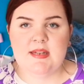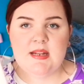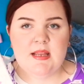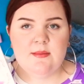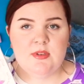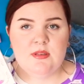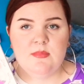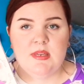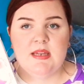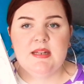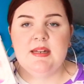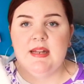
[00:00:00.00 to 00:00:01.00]
Dann habe ich
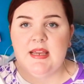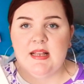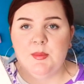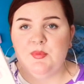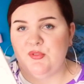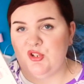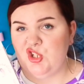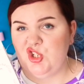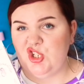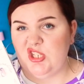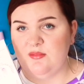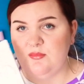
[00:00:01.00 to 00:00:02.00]
mir Nägel von
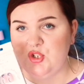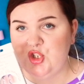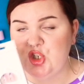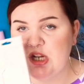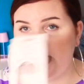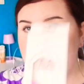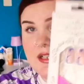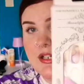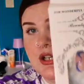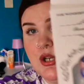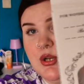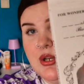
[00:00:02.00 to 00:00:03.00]
Shein bestellt.